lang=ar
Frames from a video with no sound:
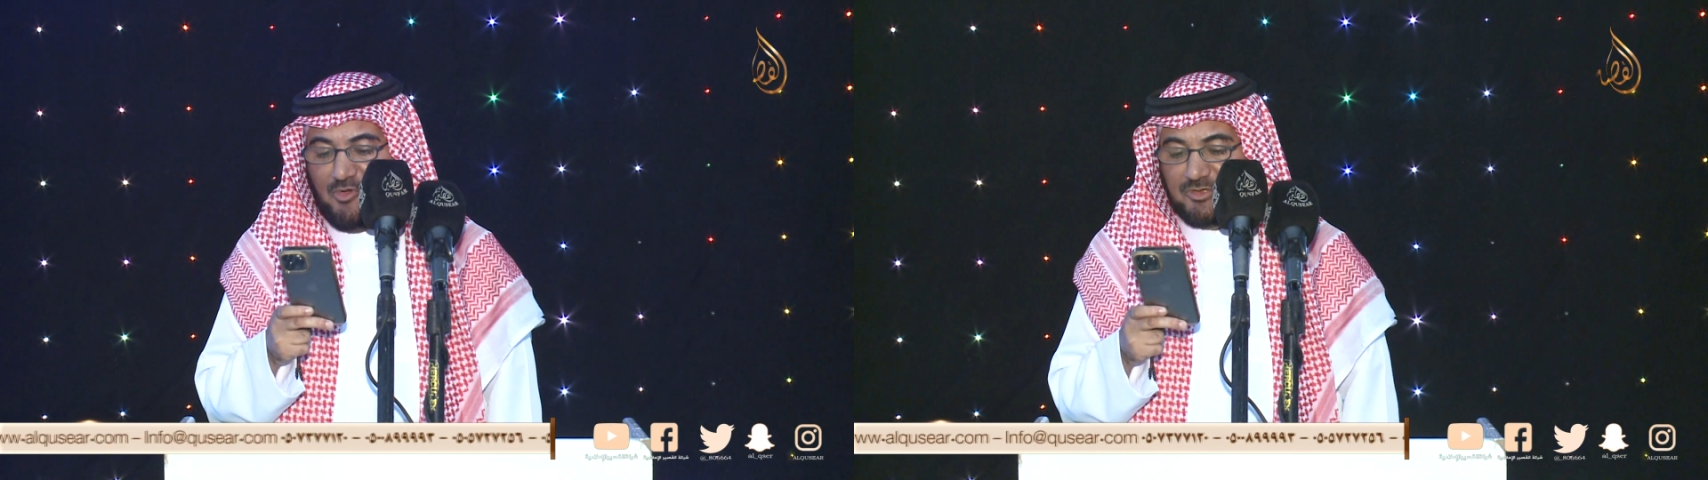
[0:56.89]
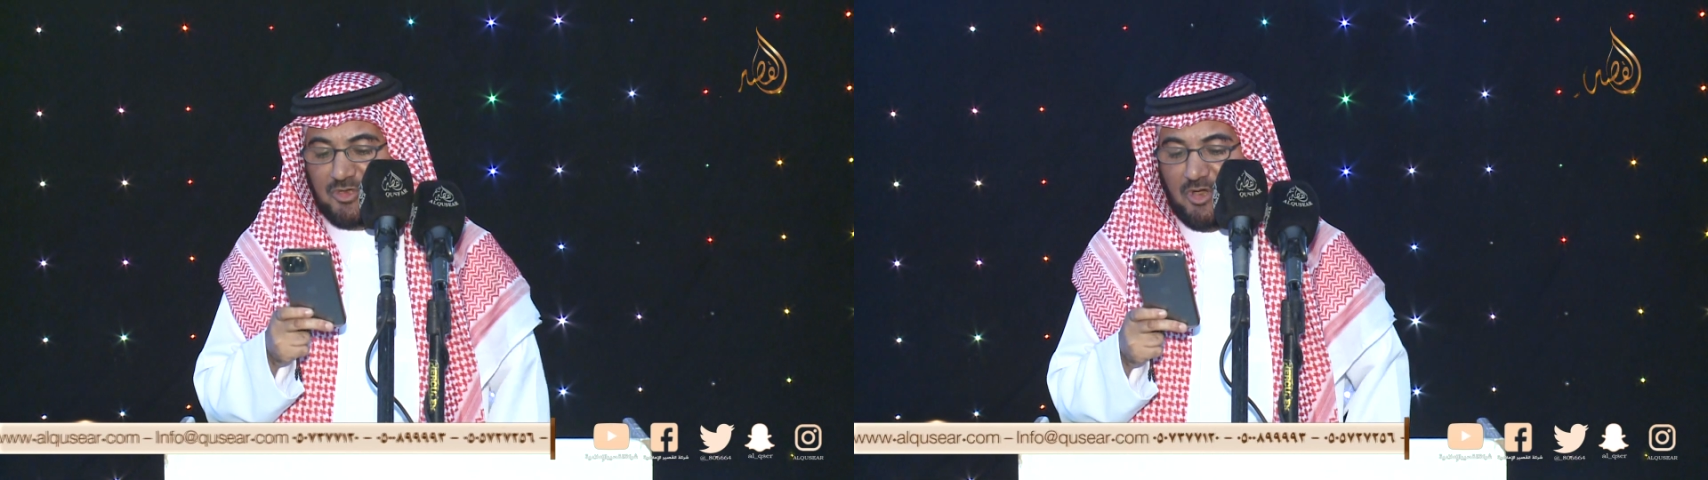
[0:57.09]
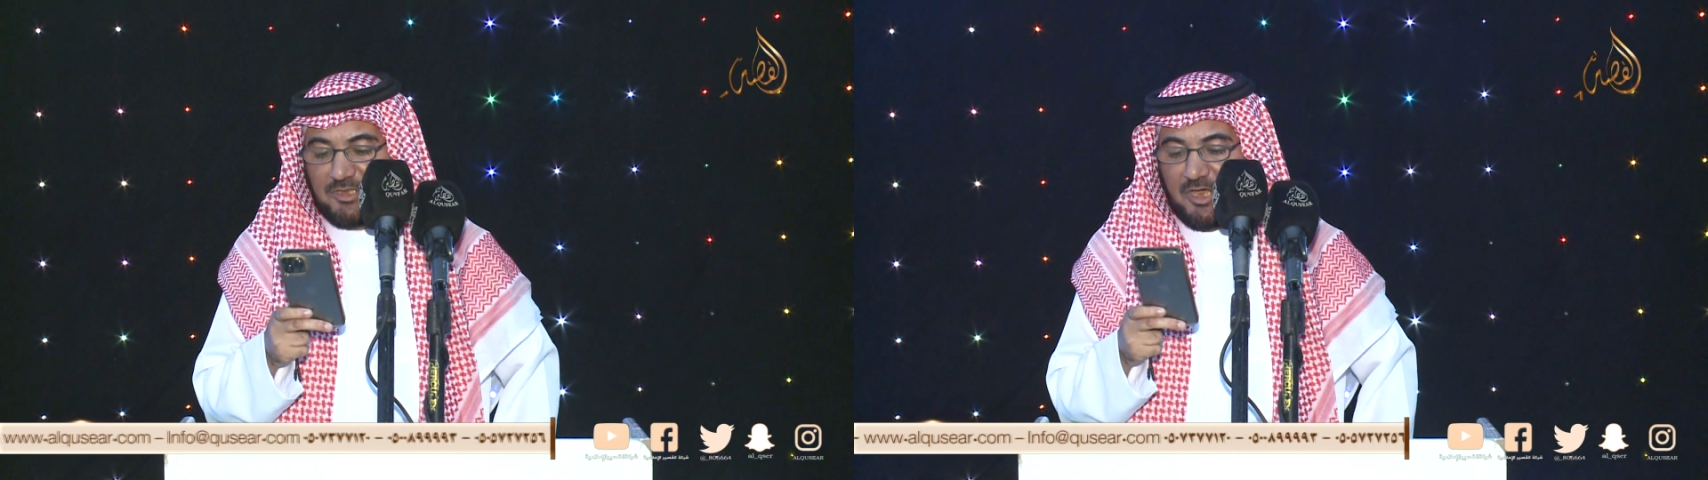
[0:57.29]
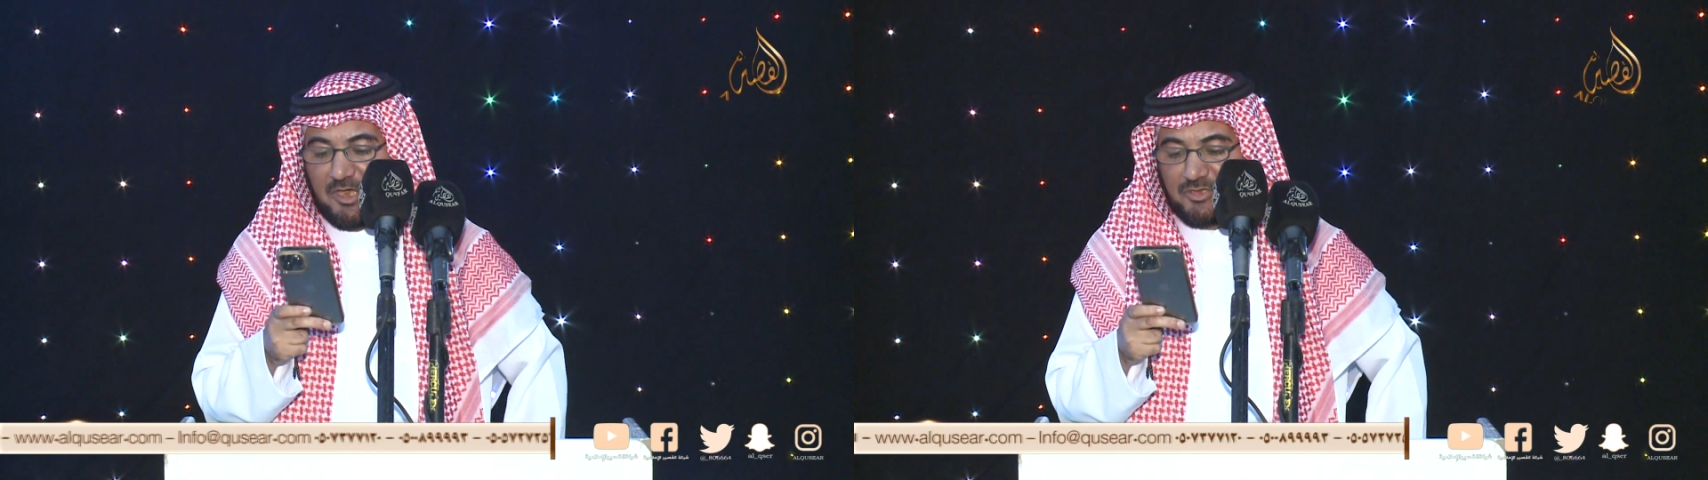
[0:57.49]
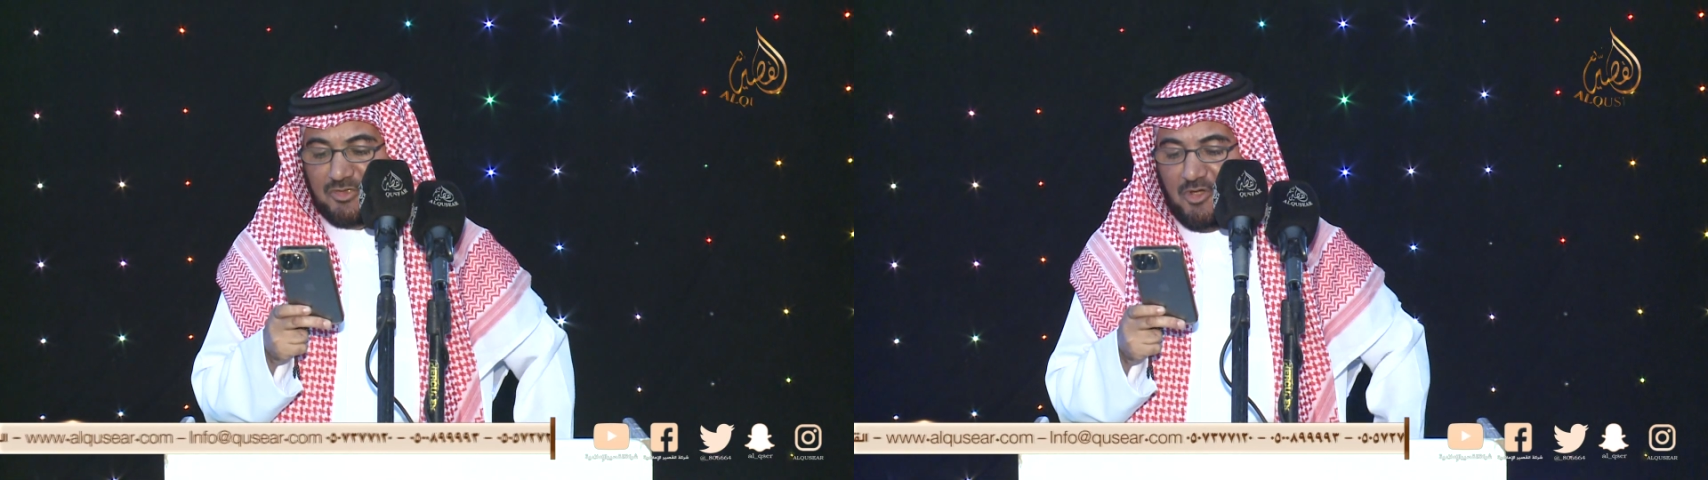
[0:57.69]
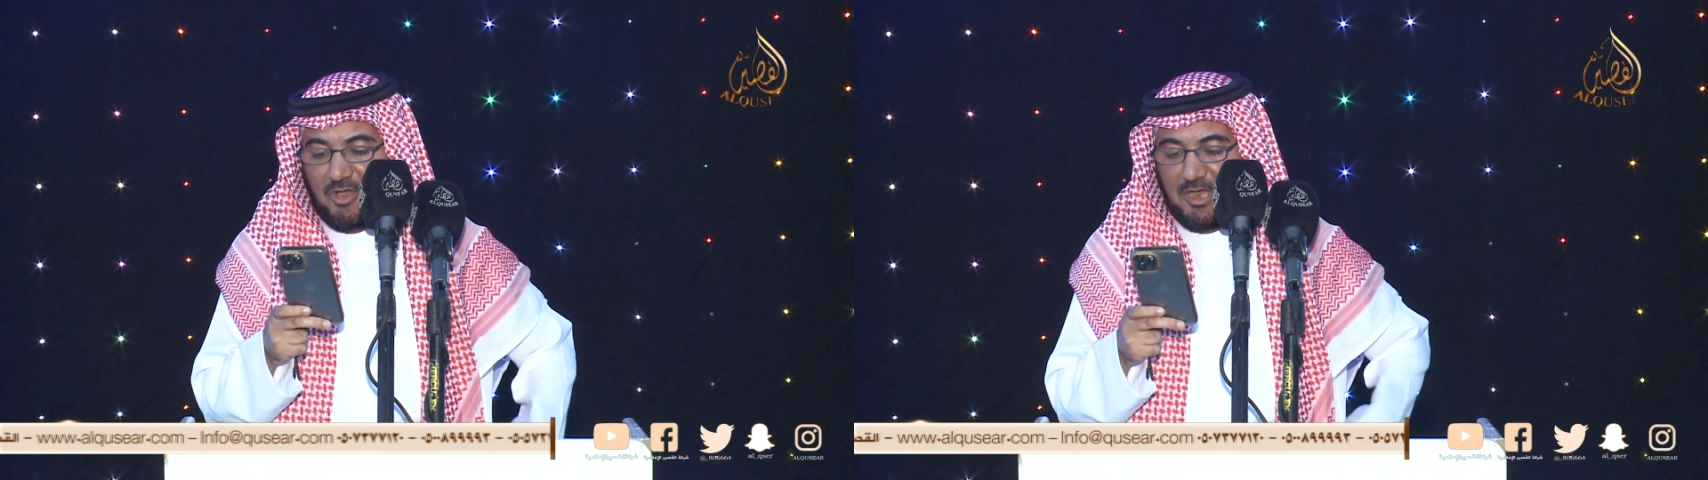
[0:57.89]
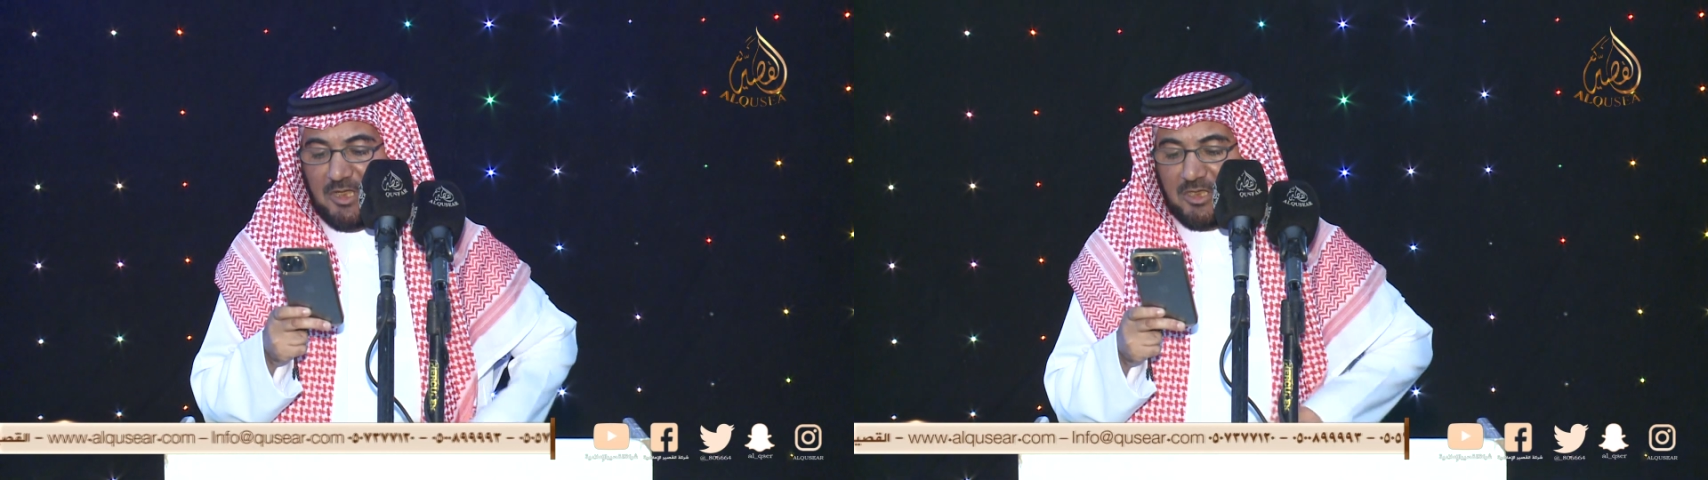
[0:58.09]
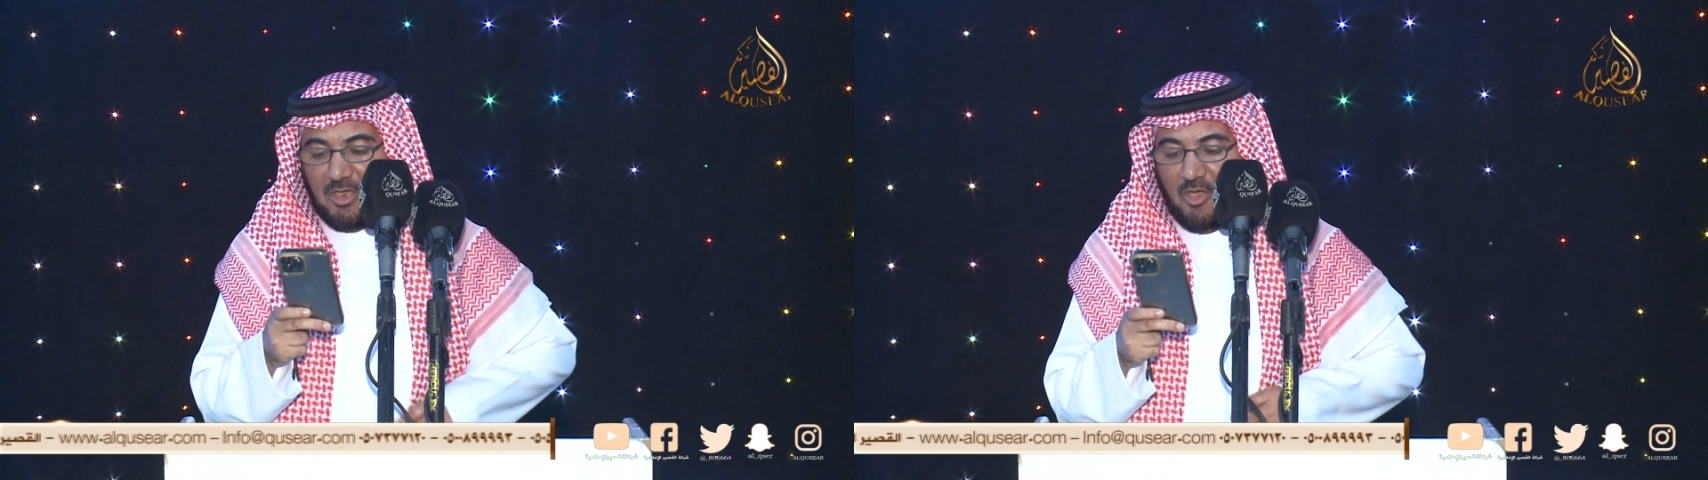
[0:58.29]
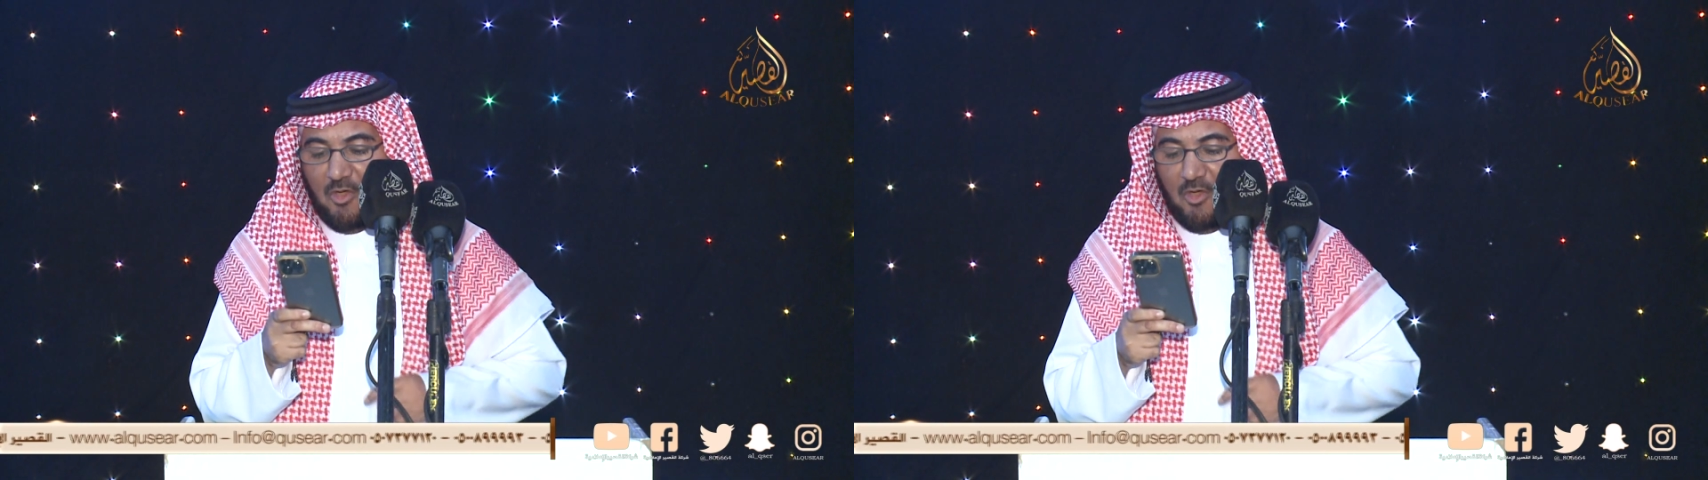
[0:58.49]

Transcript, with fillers: وجوده هزوعك